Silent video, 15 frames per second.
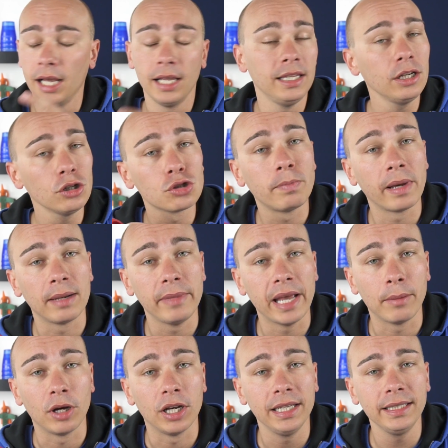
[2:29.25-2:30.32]
Glielo
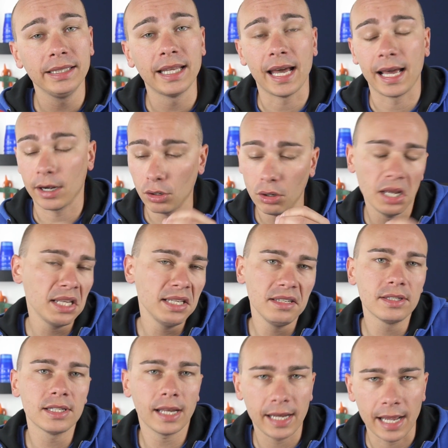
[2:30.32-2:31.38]
spalmiamo all'interno e gli
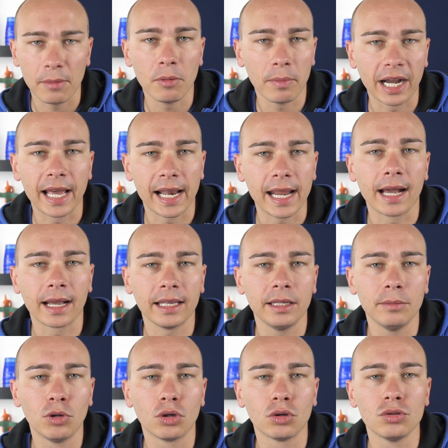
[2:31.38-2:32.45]
inseriamo magari anche
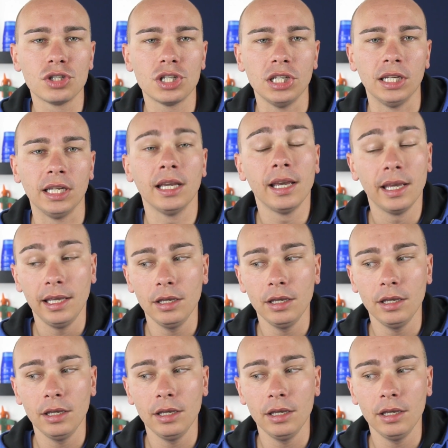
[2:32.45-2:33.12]
dei bocconcini.